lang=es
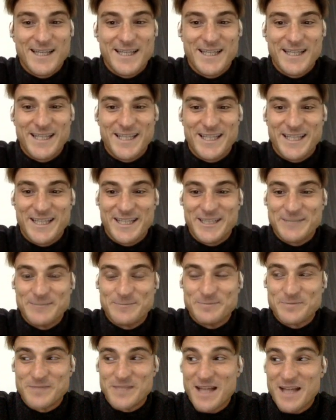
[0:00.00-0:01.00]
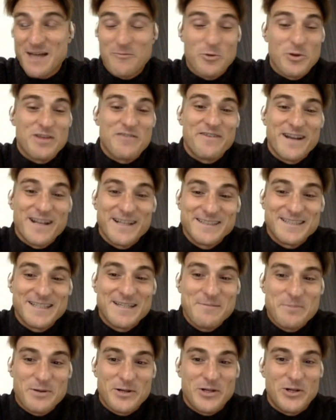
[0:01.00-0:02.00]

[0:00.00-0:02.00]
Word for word: y, nada, muy diferente,